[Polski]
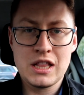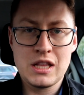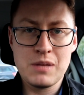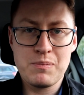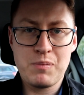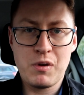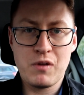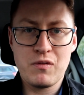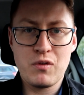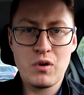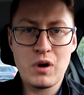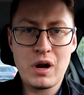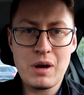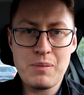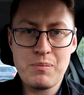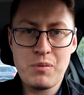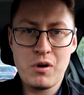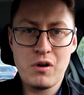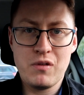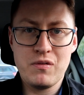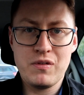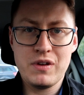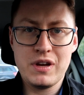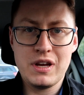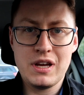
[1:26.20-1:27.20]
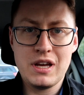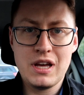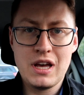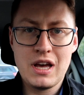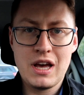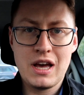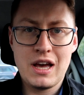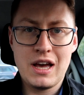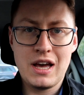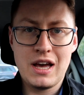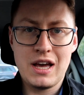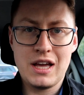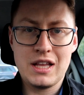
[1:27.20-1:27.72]
typowo rapowy,
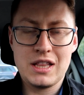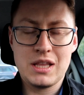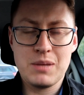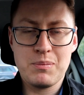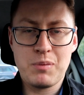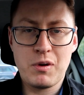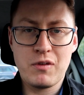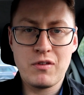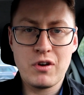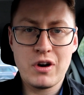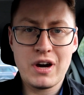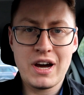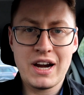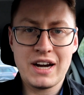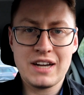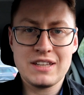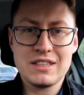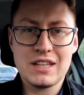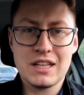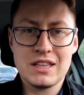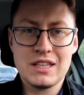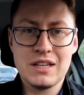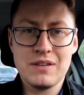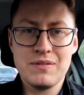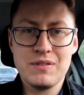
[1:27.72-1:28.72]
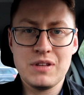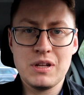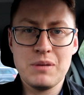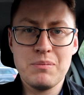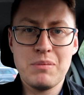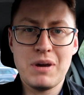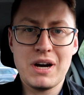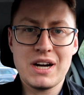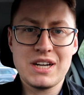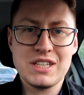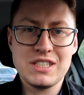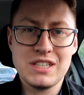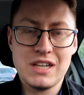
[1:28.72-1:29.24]
e, typowo charytatywny,
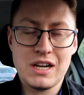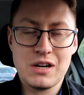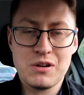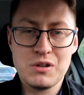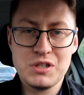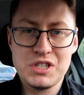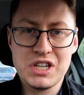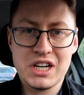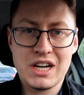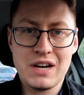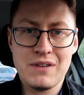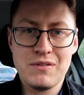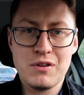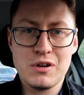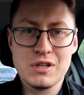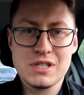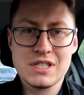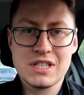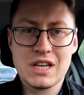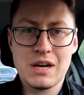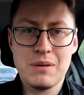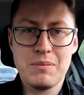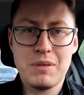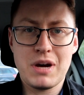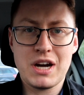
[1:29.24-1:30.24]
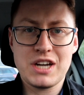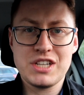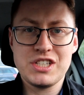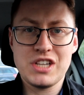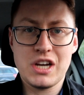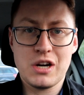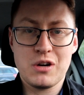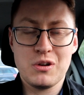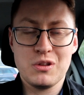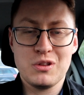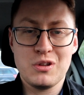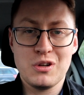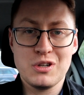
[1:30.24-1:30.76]
bardziej jako ciekawostka, bardziej
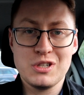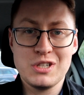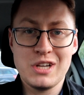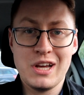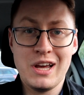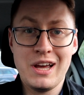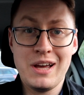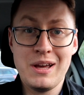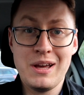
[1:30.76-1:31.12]
jako to, że